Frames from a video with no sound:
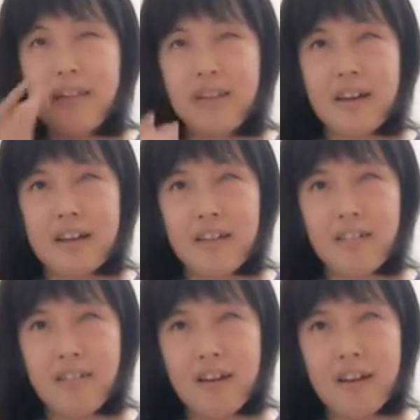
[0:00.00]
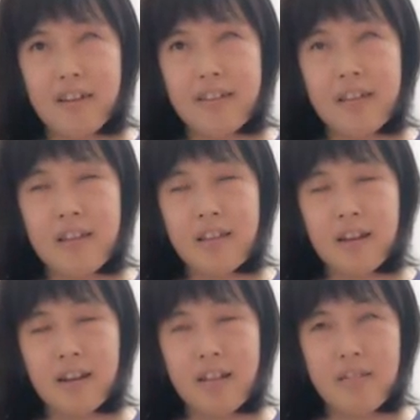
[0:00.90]
価格が最近
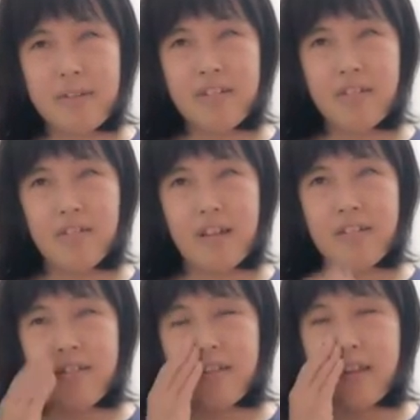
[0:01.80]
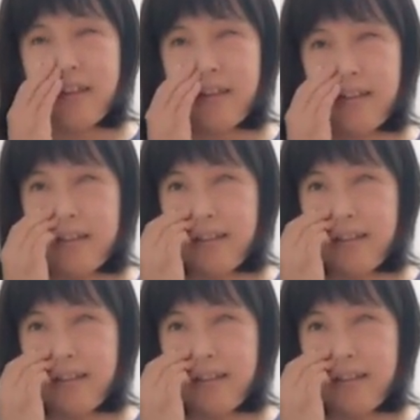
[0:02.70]
宝島社の雑誌って